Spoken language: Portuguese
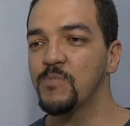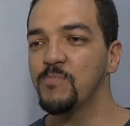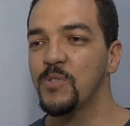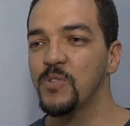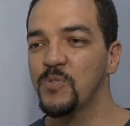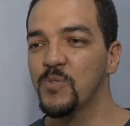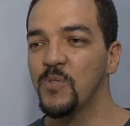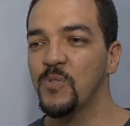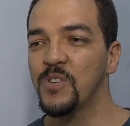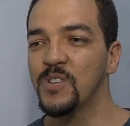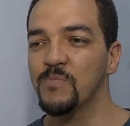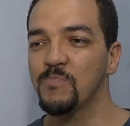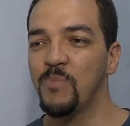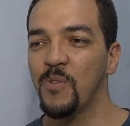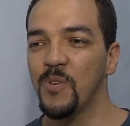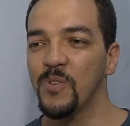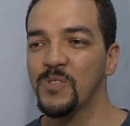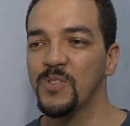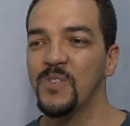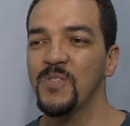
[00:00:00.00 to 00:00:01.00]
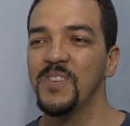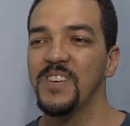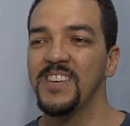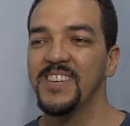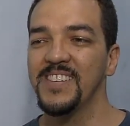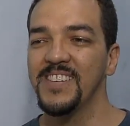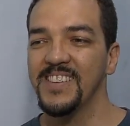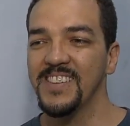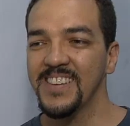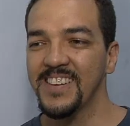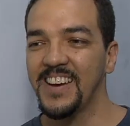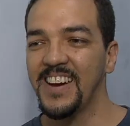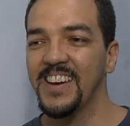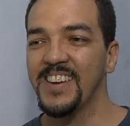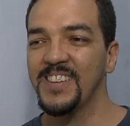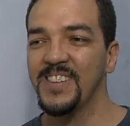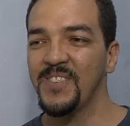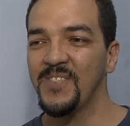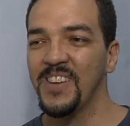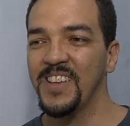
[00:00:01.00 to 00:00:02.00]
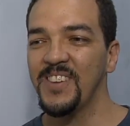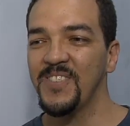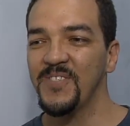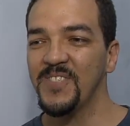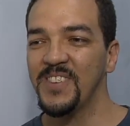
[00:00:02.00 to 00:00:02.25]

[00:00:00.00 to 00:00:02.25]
pessoas possam cair na malha